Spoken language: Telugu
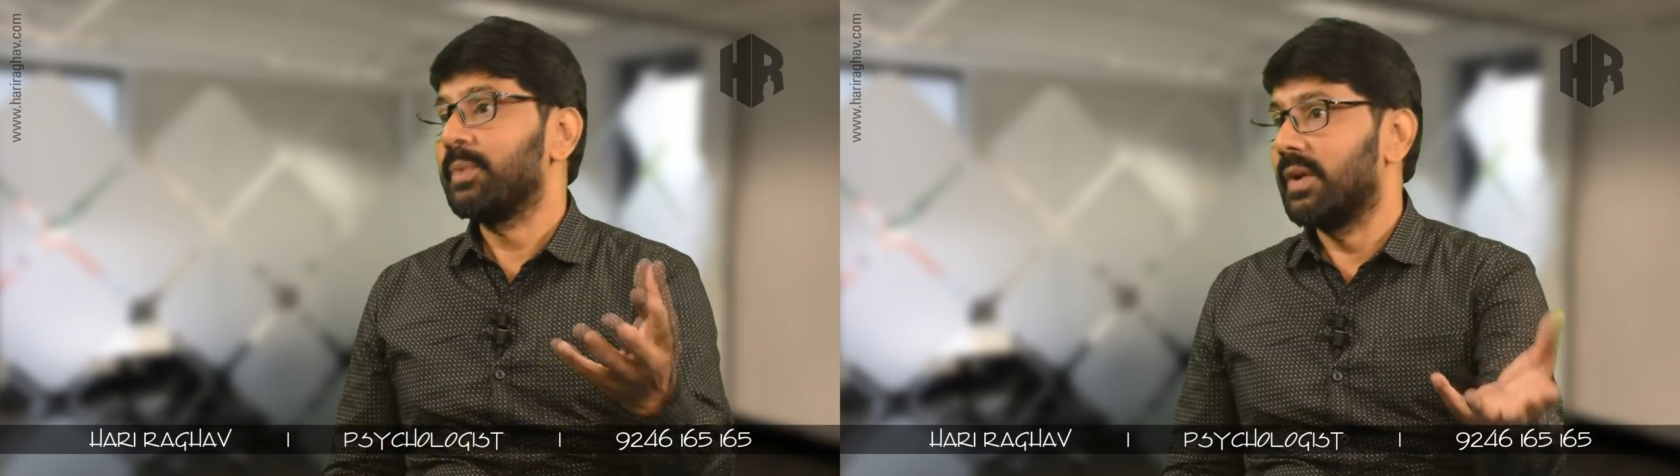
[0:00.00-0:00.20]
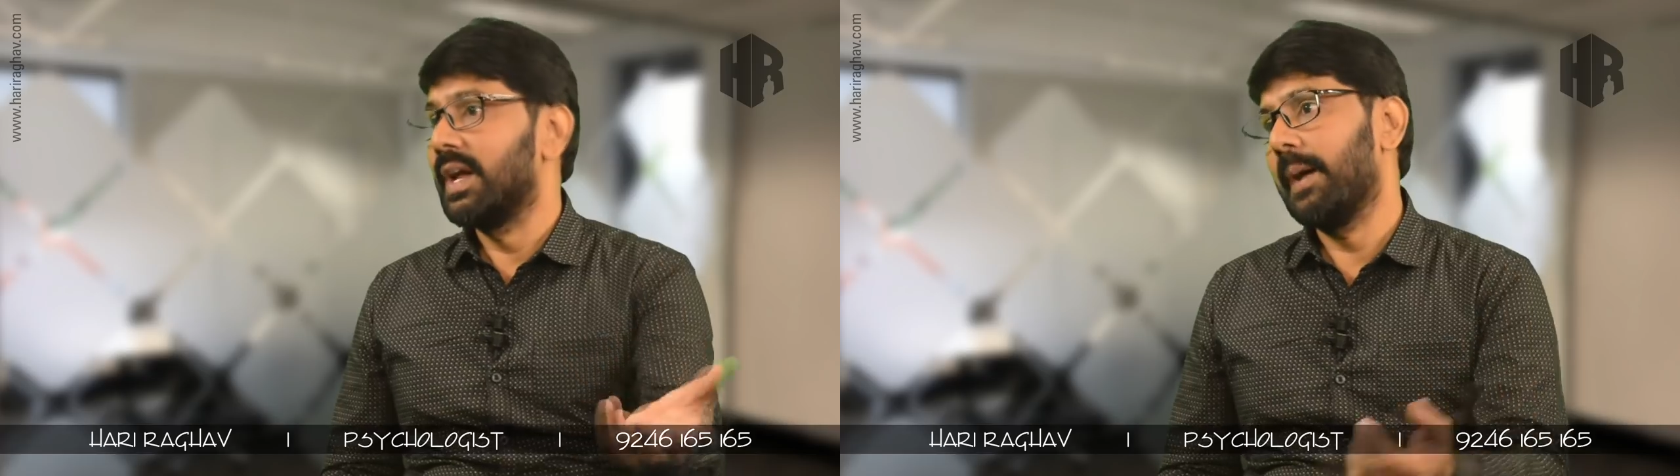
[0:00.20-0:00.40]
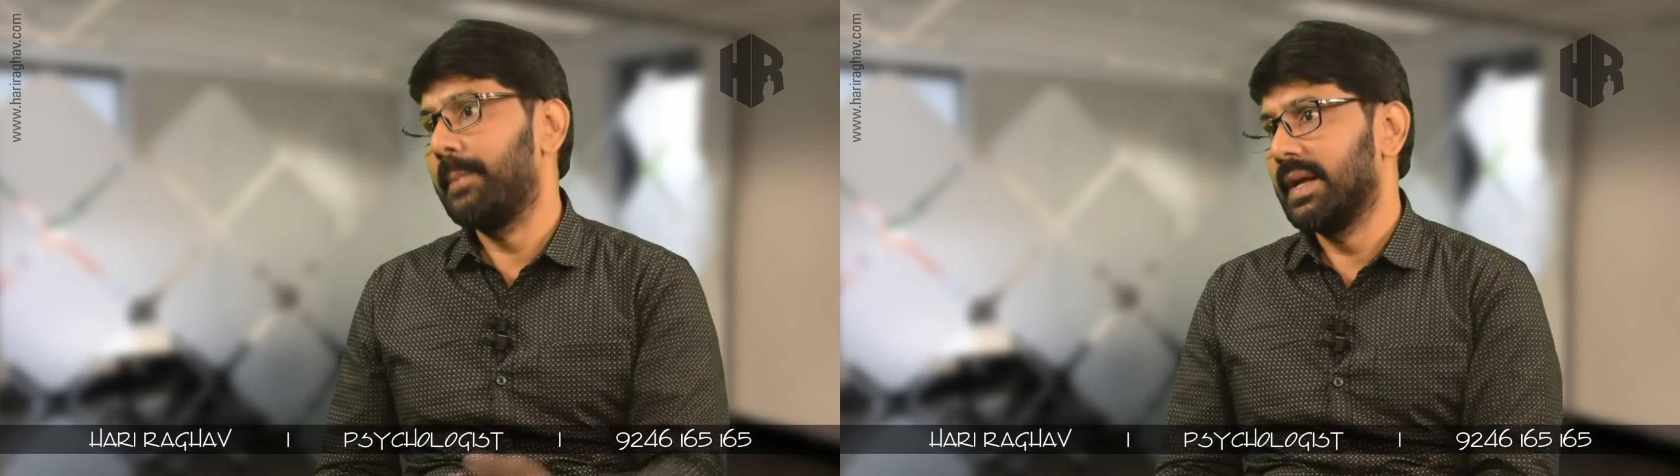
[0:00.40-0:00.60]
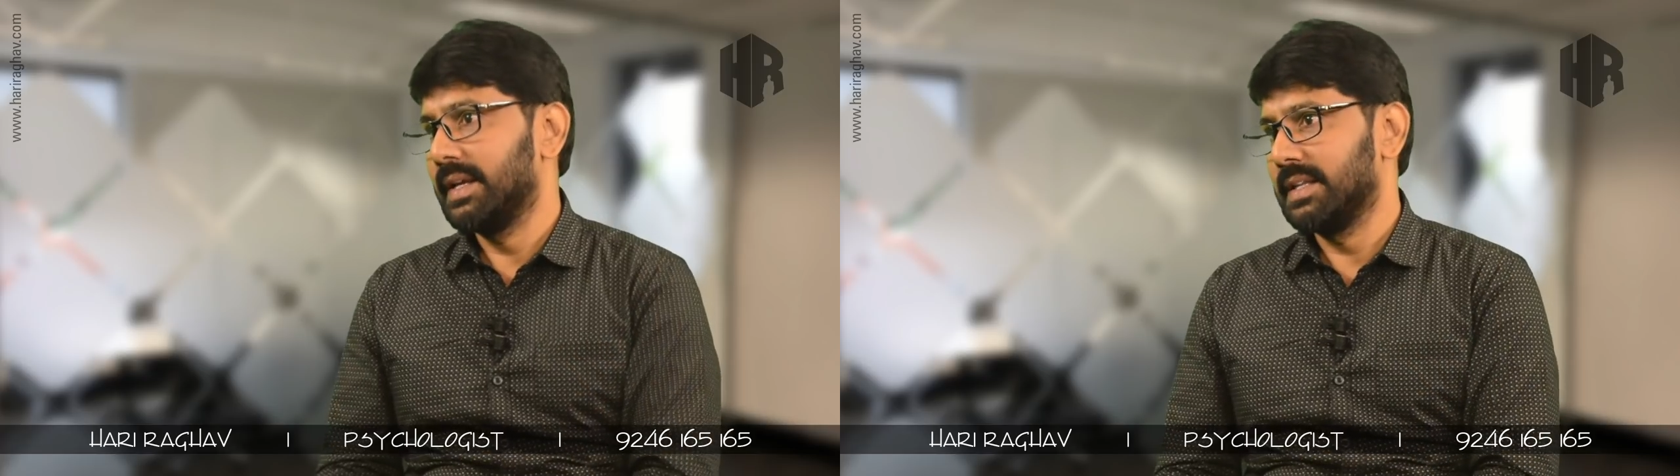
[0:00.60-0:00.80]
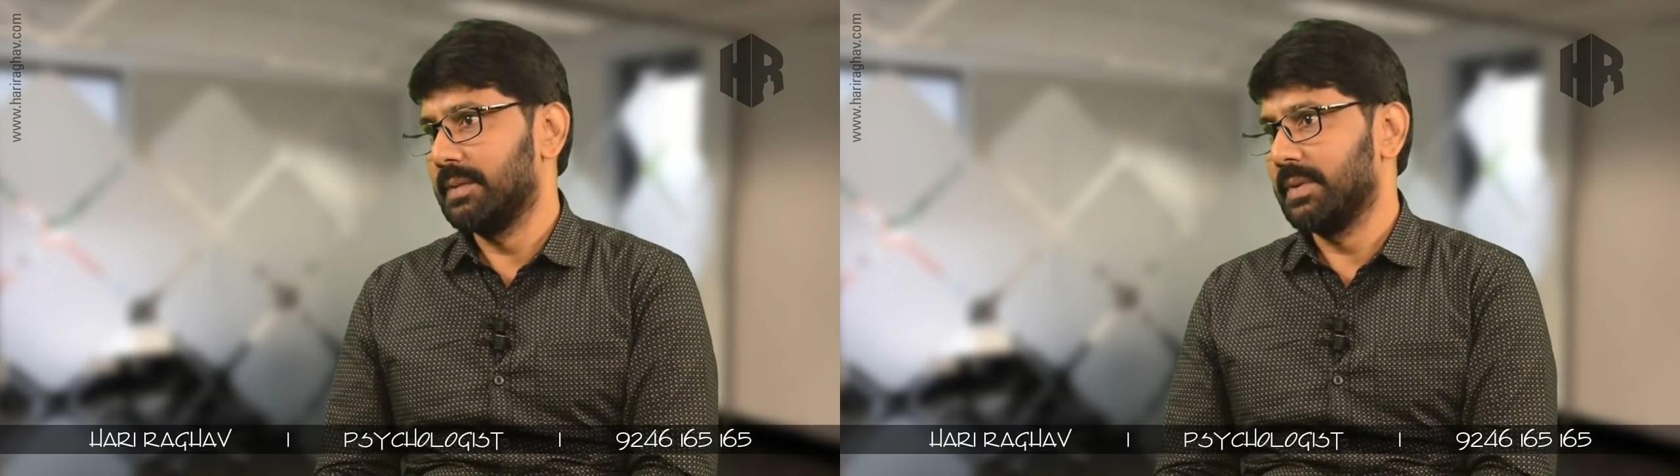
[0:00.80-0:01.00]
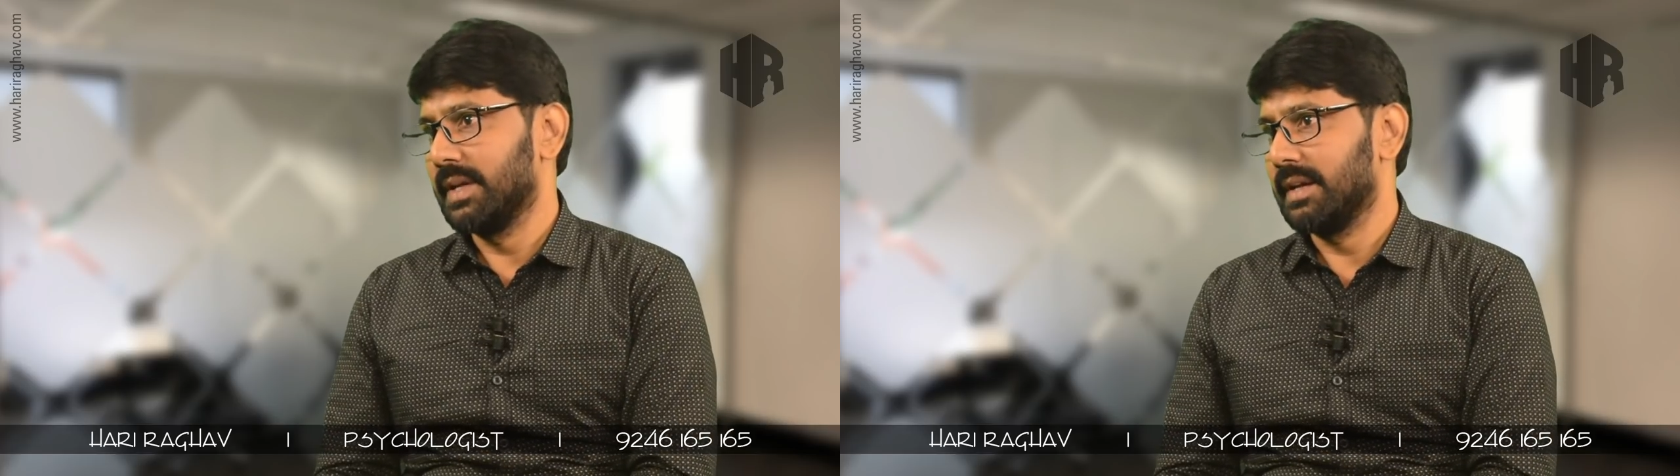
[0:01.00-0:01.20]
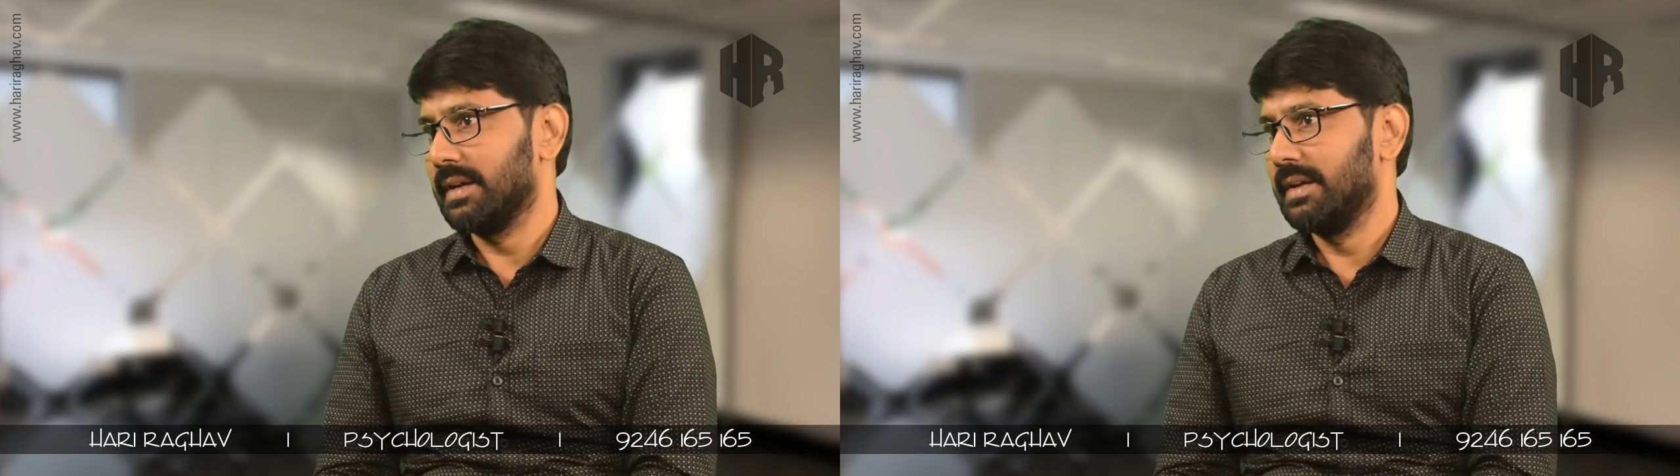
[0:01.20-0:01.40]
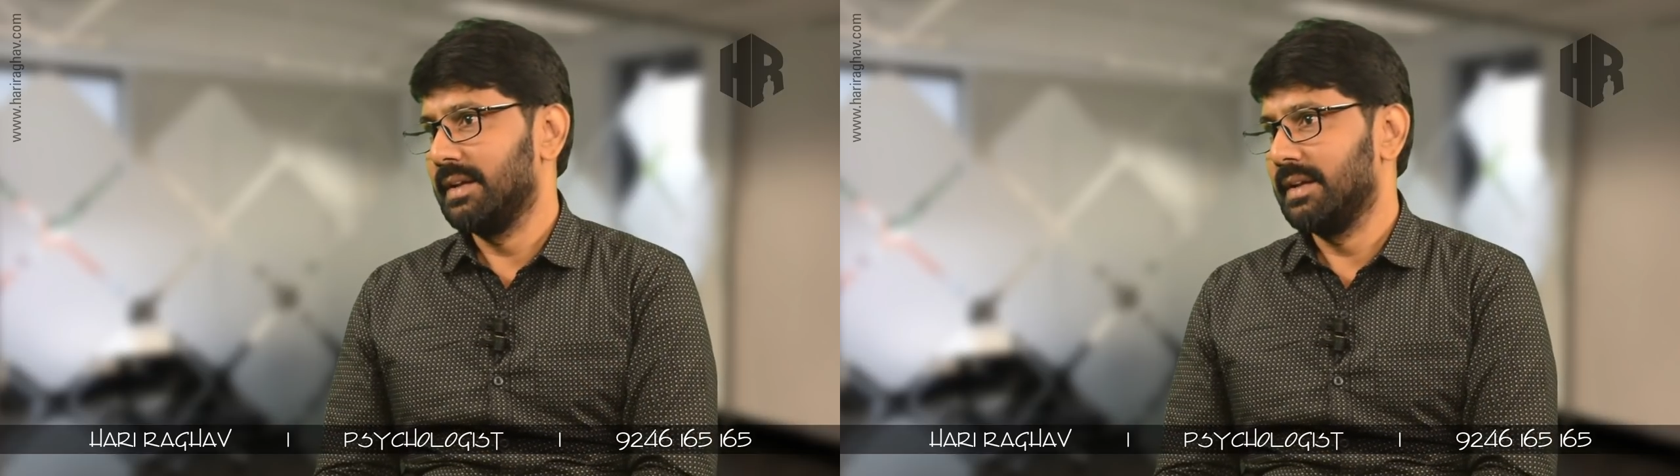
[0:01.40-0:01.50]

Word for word: వాళ్ళు హ్యాపీగా నిద్రపోయారు